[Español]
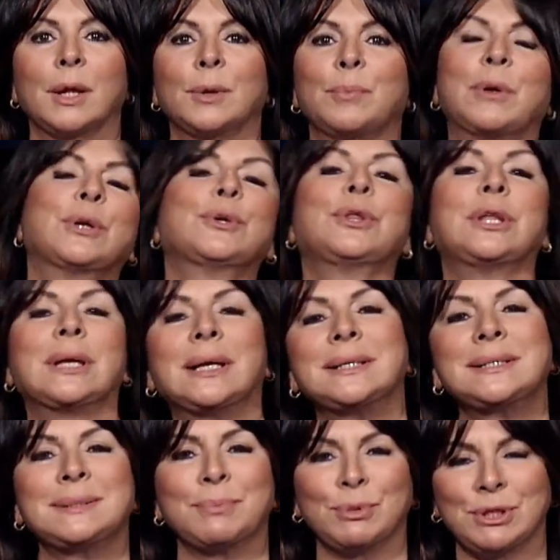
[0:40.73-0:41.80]
Buenos
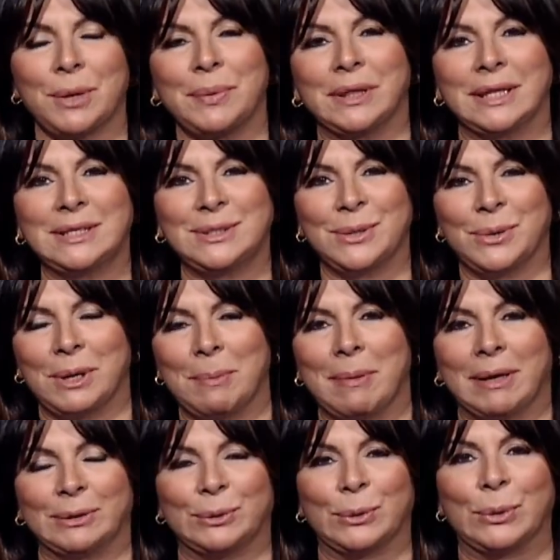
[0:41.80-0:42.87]
días, muchas bendiciones
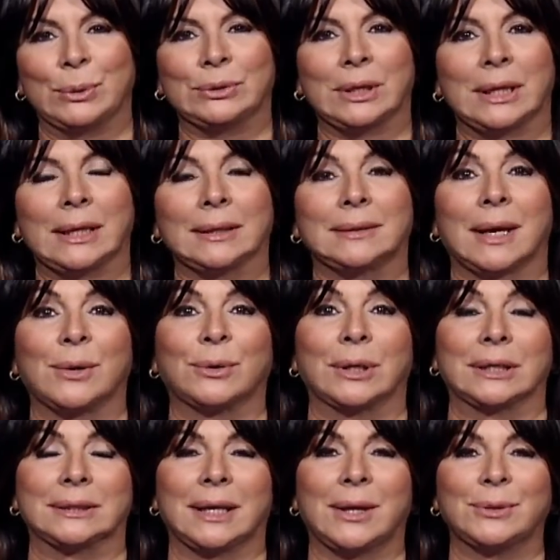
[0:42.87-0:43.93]
para todos ustedes que están
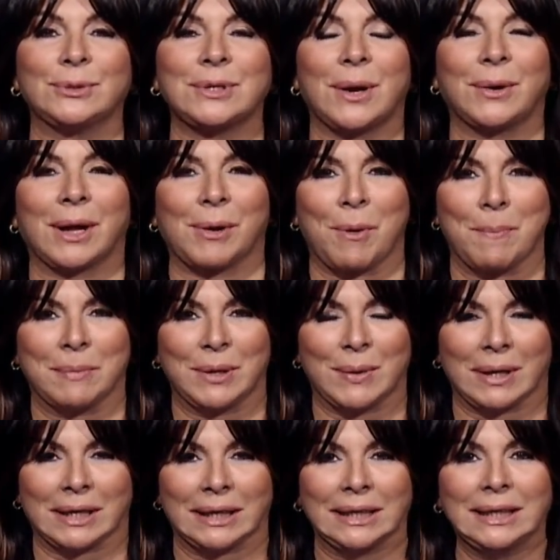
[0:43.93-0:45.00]
conectados ahora conmigo
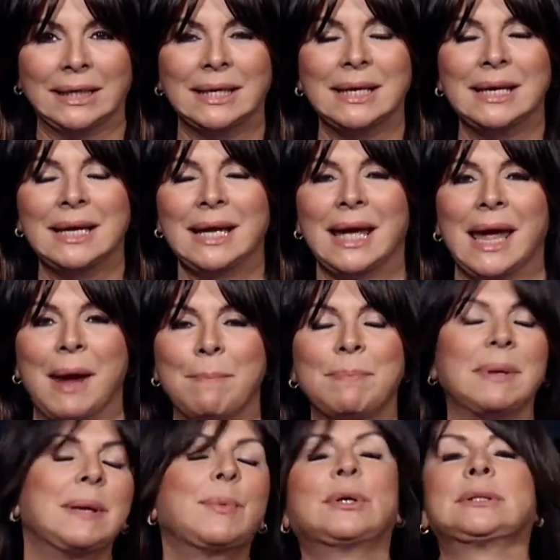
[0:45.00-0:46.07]
aquí en
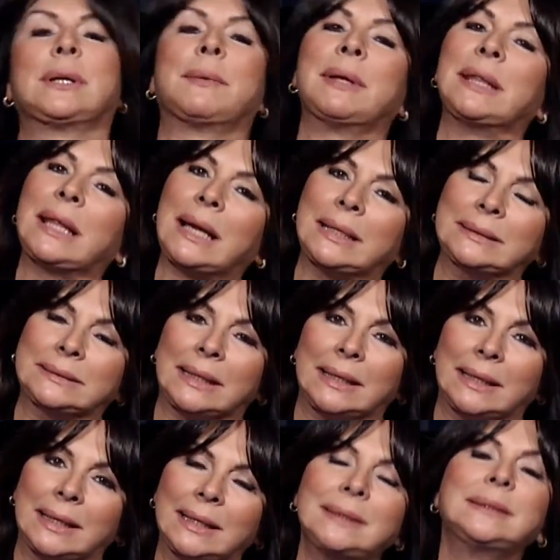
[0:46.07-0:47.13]
vivo a través de la
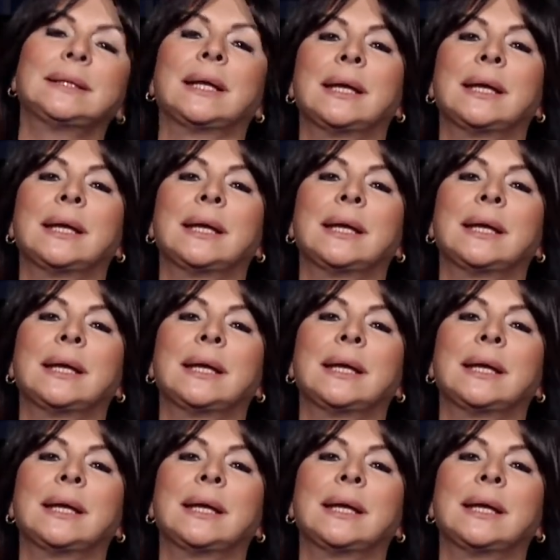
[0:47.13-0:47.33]
internet